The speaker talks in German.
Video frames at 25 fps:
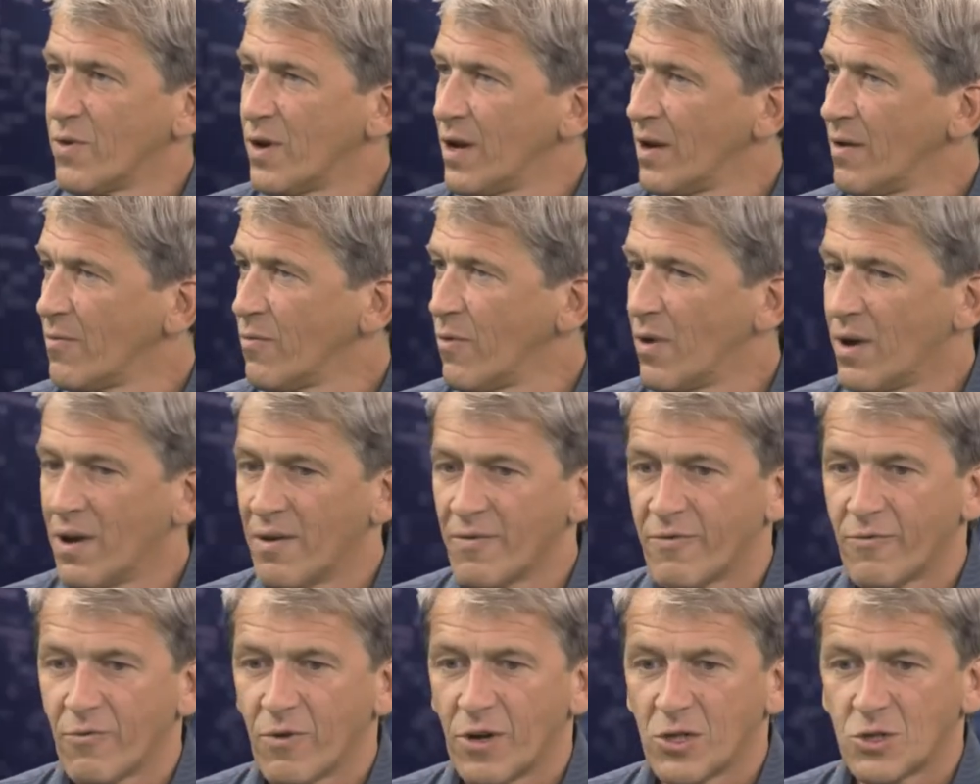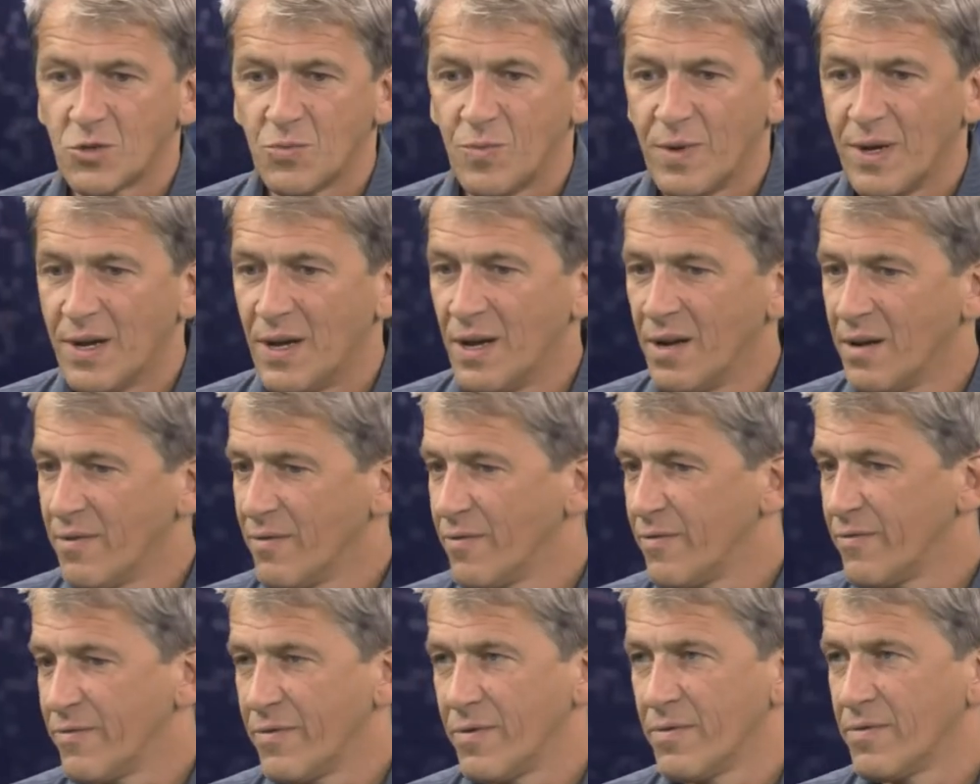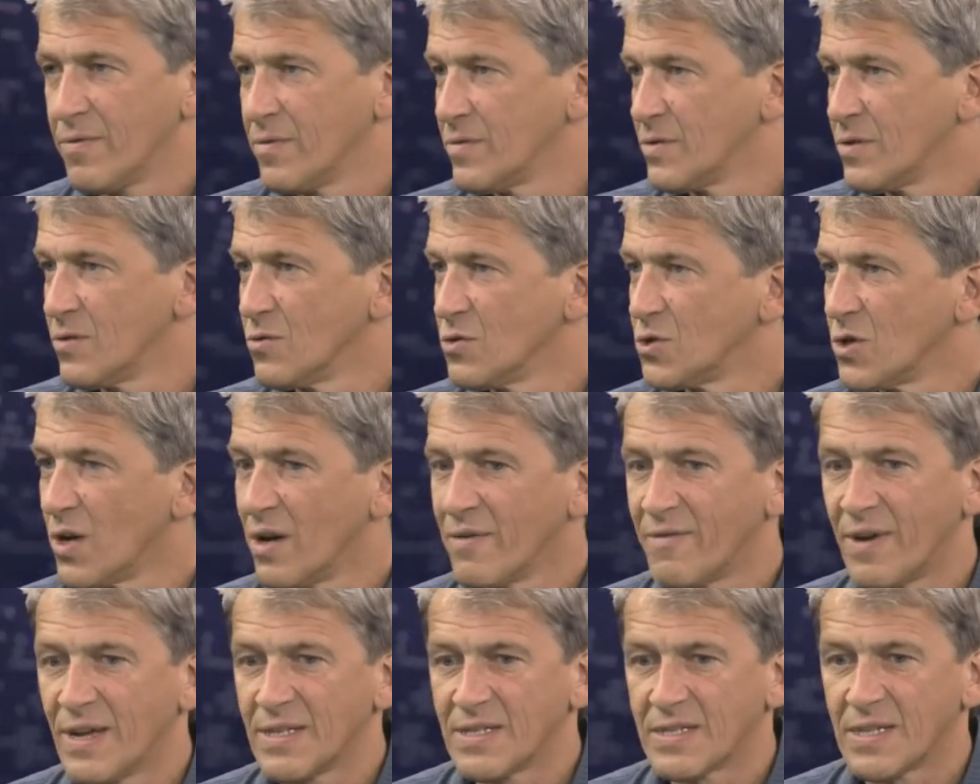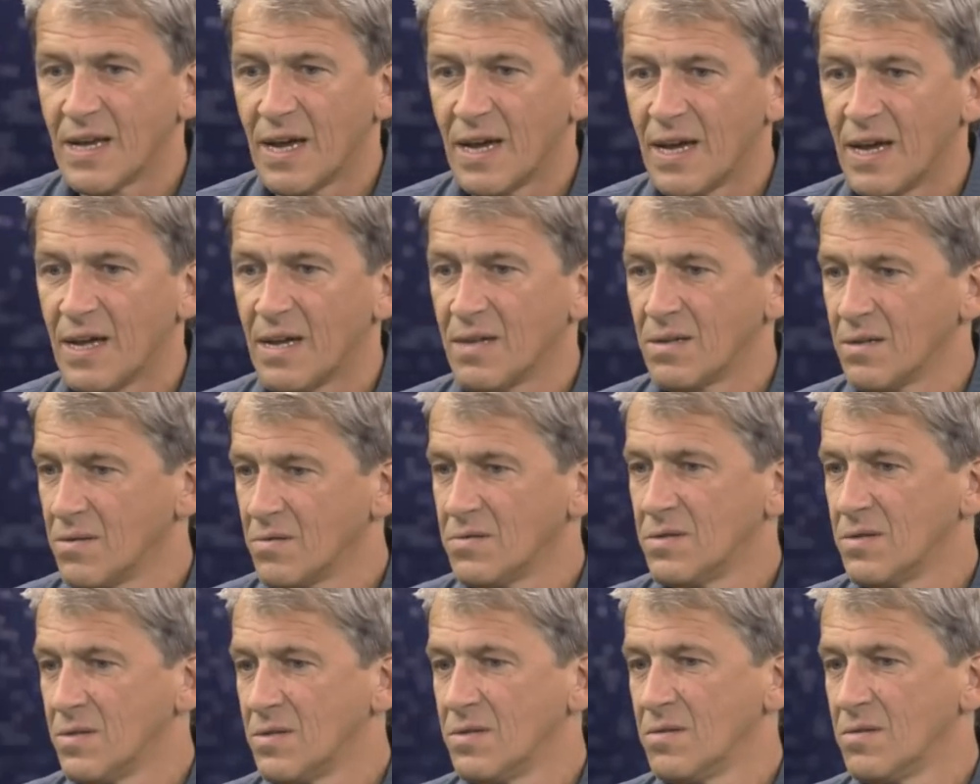Vorher war ein Vorspiel, Zuschauer waren da,